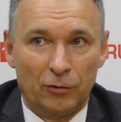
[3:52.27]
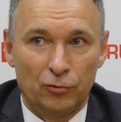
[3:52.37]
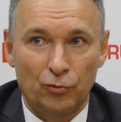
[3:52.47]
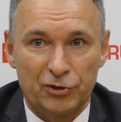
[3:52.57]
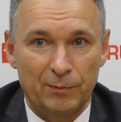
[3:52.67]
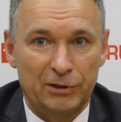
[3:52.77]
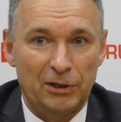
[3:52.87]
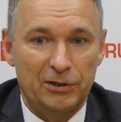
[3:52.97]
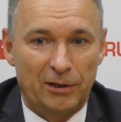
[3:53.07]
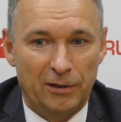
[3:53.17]
Ну вот
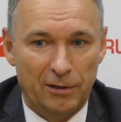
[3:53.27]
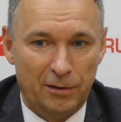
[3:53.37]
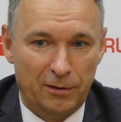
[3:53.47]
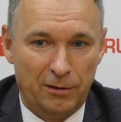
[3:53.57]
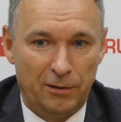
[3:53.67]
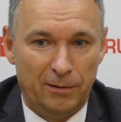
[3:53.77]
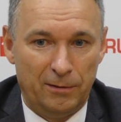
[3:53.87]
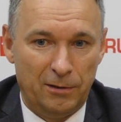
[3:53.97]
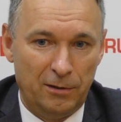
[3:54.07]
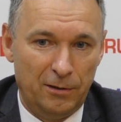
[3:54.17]
смотрите,
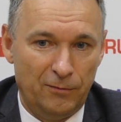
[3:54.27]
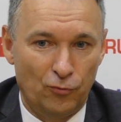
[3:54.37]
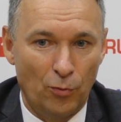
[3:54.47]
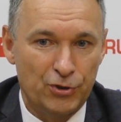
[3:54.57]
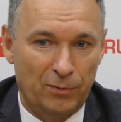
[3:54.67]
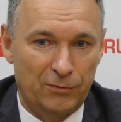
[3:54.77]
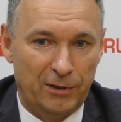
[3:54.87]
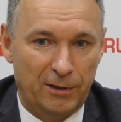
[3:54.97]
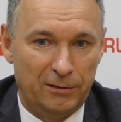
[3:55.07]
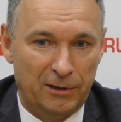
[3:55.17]
в общем,
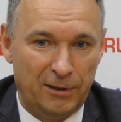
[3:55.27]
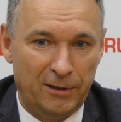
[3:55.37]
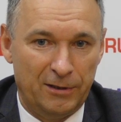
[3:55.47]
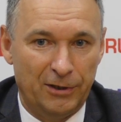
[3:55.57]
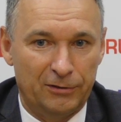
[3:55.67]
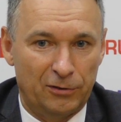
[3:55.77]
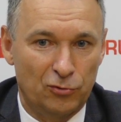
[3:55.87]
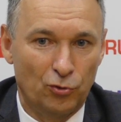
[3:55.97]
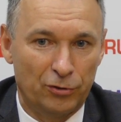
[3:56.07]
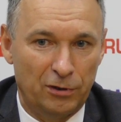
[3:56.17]
да, на
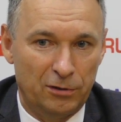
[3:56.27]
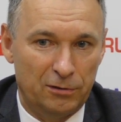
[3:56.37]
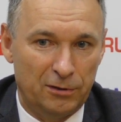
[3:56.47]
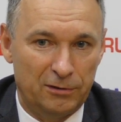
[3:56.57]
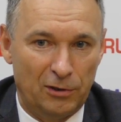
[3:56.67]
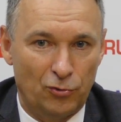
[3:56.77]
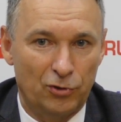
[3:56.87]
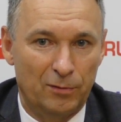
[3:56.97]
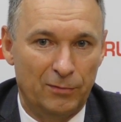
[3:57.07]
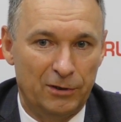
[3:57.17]
этот год на
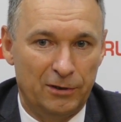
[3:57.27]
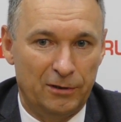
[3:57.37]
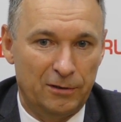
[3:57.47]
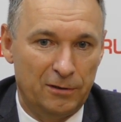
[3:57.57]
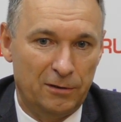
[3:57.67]
дороге мы э,